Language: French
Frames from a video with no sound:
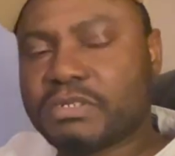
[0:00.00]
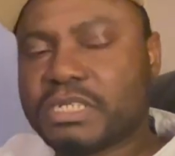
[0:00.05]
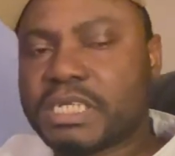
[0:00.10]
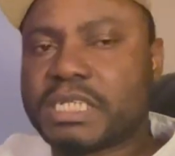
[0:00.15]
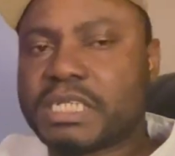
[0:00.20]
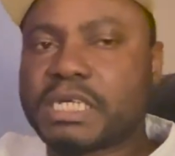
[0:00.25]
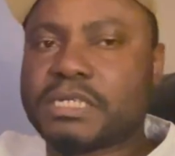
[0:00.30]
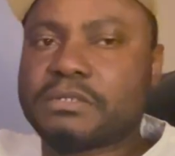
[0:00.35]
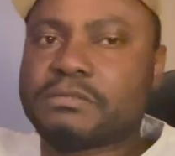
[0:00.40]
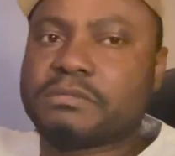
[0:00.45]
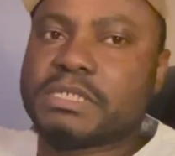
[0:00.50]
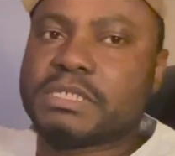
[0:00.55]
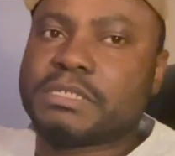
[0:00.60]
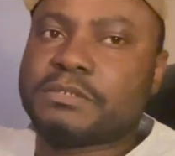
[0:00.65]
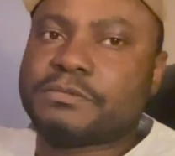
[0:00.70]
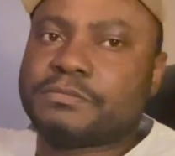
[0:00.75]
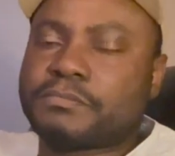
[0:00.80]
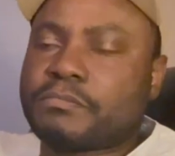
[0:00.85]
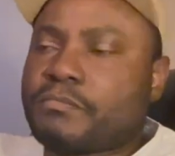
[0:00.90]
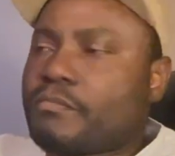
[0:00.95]
États-Unis.
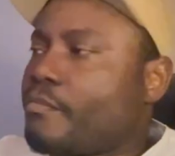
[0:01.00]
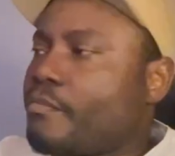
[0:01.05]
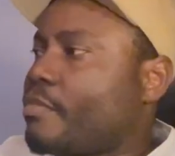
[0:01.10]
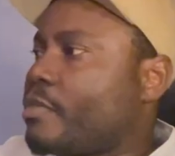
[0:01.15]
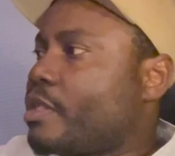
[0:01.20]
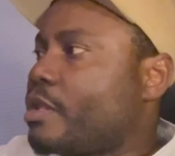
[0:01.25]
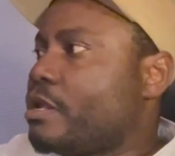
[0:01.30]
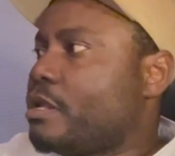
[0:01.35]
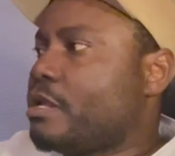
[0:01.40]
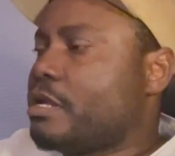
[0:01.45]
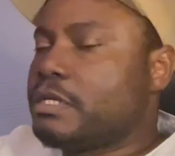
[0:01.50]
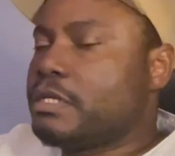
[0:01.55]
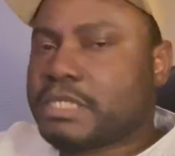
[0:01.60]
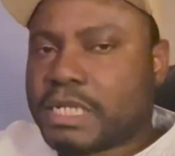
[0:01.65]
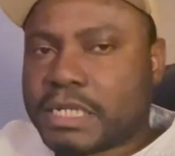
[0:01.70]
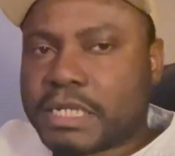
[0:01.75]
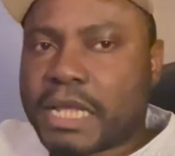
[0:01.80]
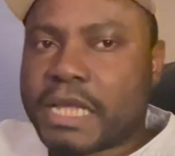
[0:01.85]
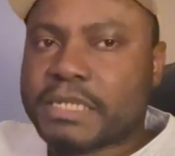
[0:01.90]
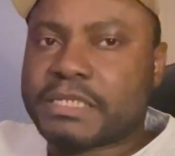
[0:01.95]

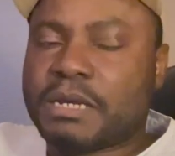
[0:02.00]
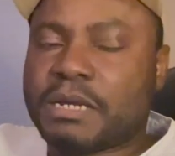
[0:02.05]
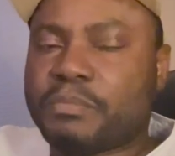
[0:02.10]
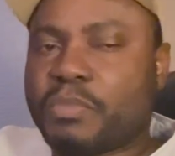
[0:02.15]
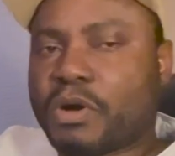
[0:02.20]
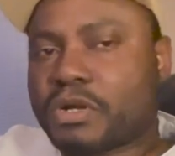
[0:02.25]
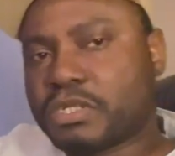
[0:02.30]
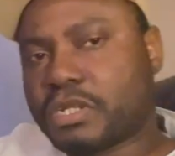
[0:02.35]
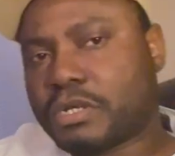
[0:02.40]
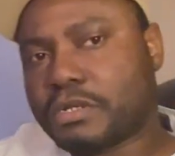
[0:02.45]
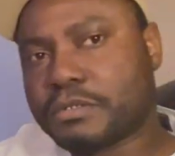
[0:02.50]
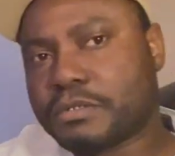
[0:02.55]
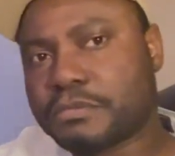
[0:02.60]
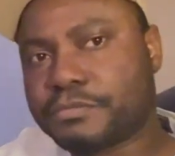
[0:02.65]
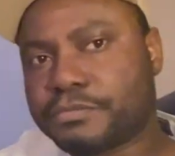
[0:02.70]
C'est très important.